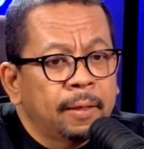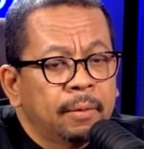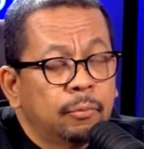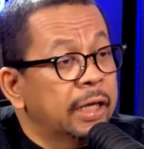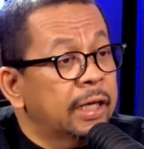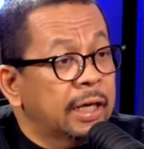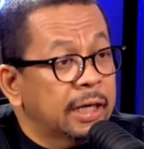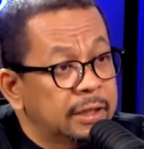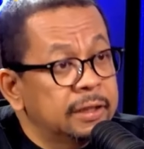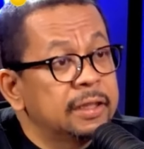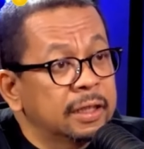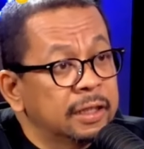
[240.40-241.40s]
boleh kalah
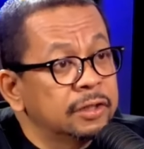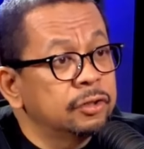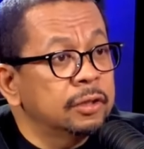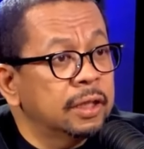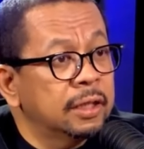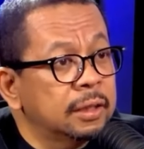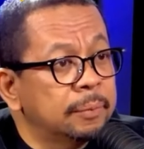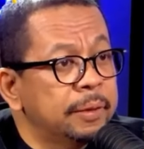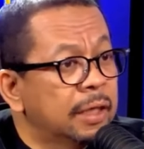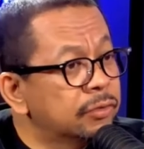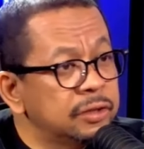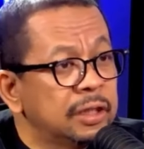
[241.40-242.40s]
di tingkat nasional,
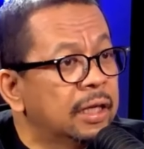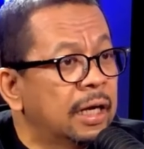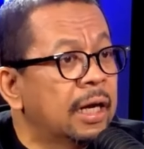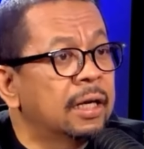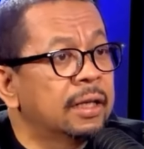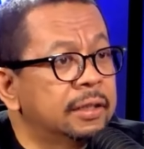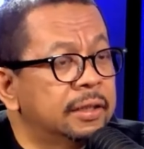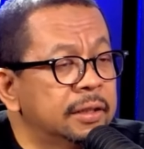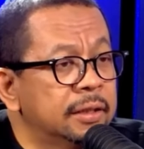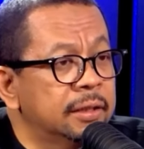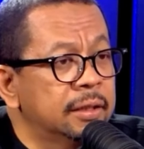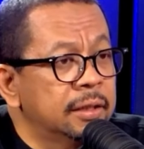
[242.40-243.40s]
tapi harusnya nggak kalah
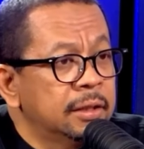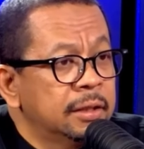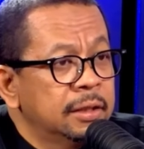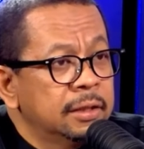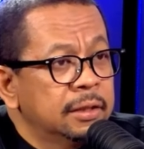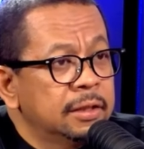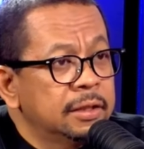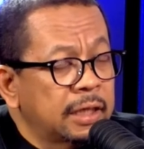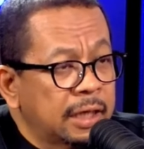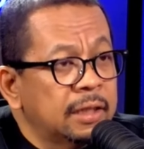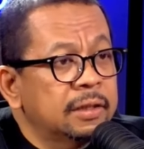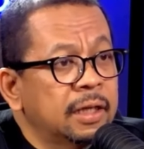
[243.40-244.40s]
di di
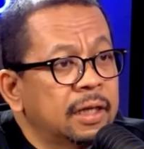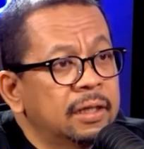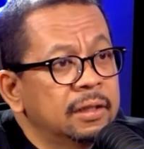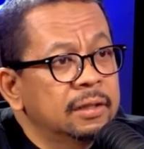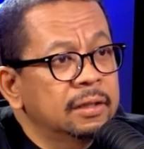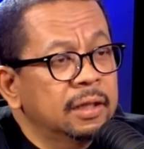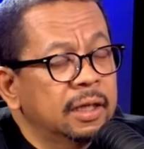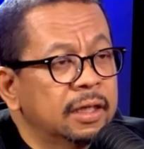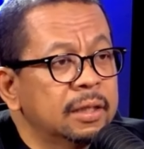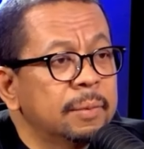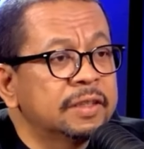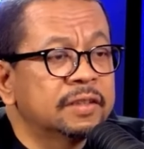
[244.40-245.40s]
Jakarta karena
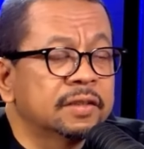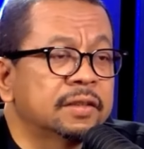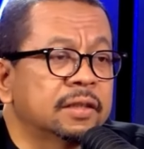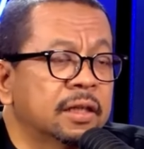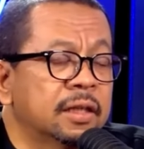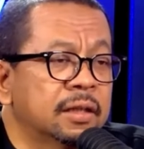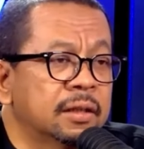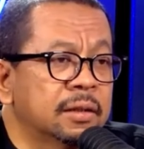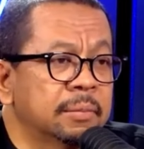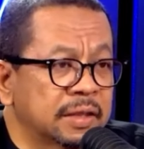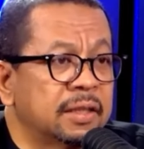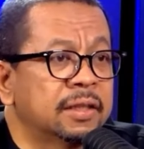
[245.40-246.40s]
ini basisnya
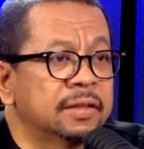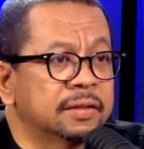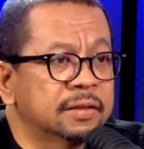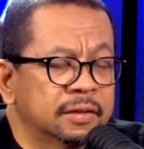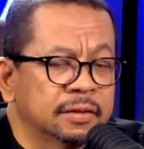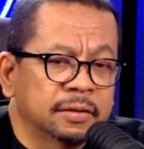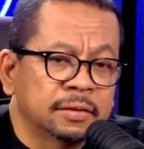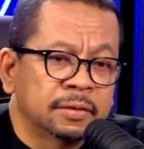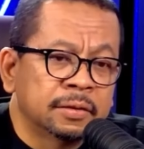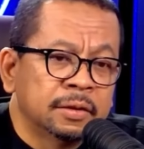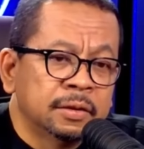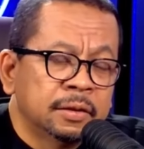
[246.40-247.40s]
Mas Anies. Gitu.
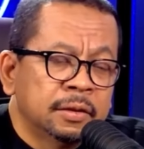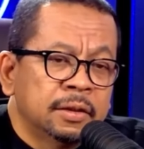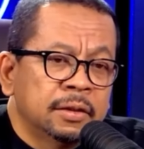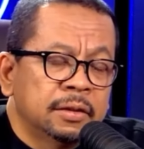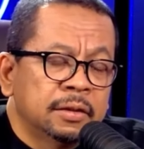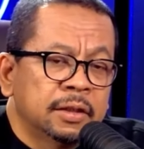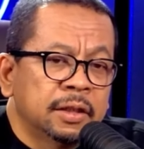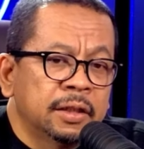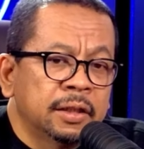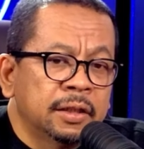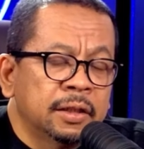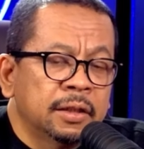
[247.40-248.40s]
Jadi
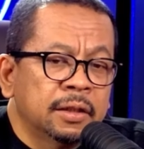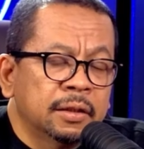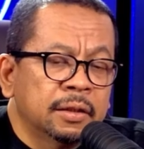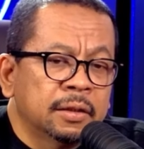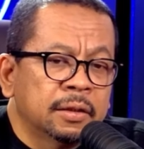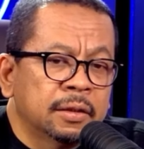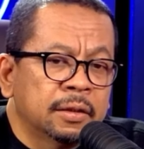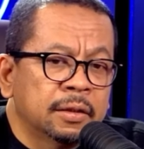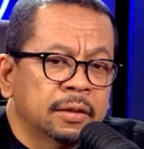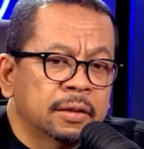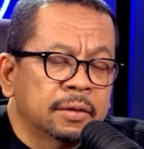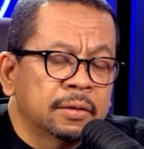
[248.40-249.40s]

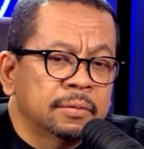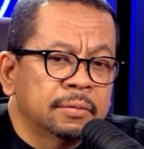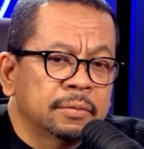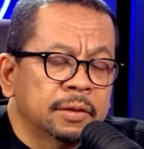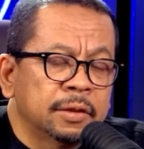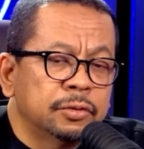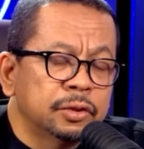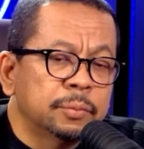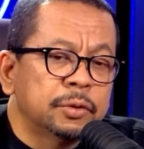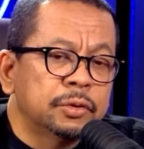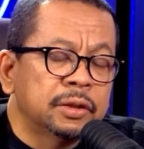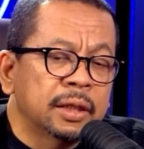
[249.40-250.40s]
eh, itu
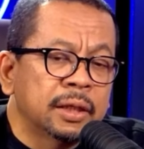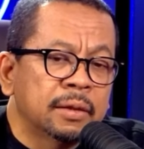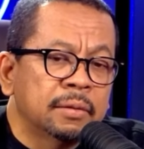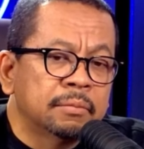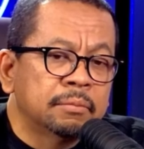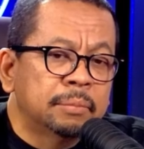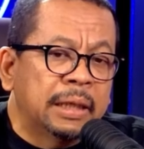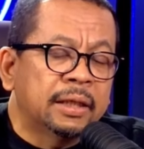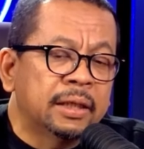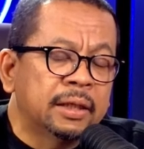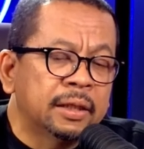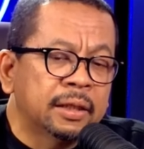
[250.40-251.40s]
sebetulnya
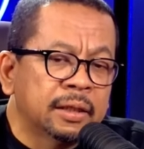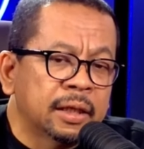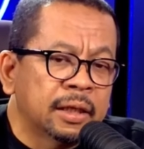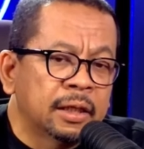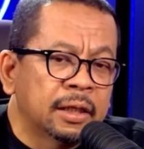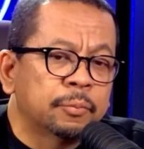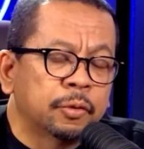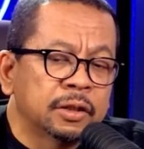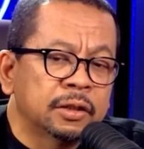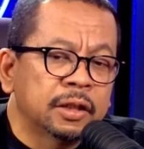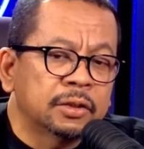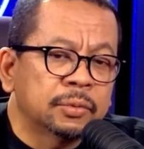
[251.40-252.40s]
bagi elit
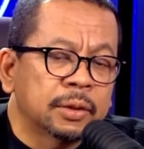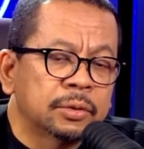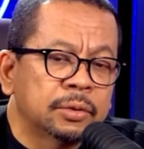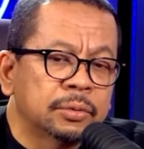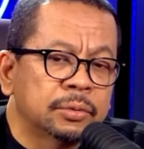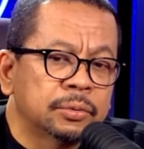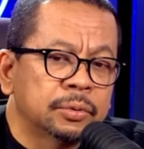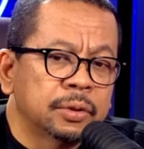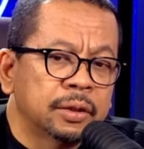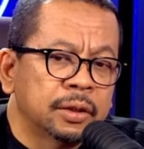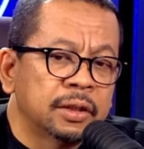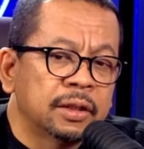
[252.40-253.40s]
politik suatu
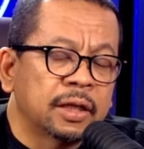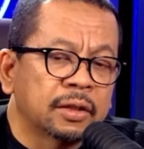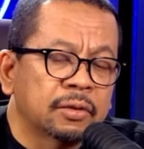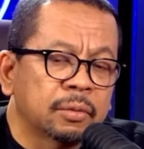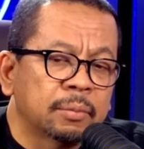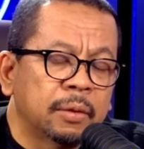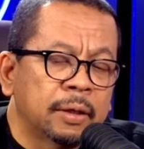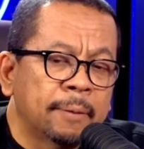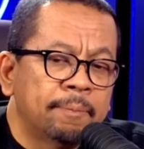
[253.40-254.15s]
indikator bahwa